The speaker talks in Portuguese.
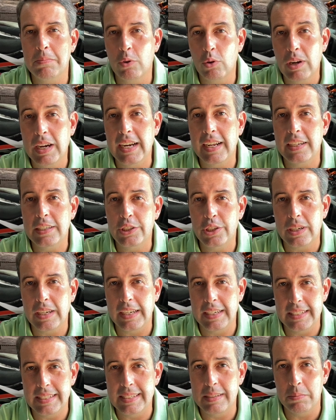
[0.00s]
o grande
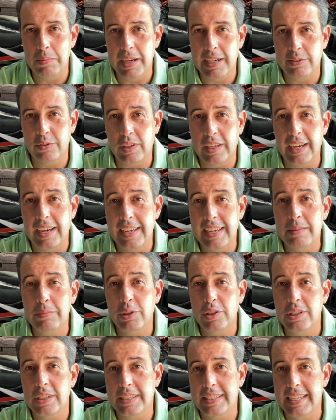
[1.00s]
crescimento que a
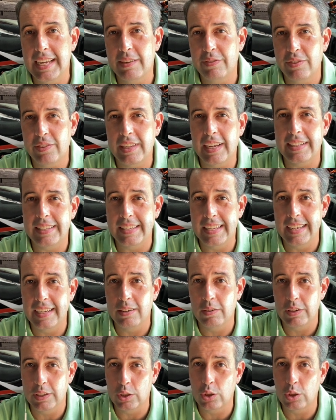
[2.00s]
MXF está tendo em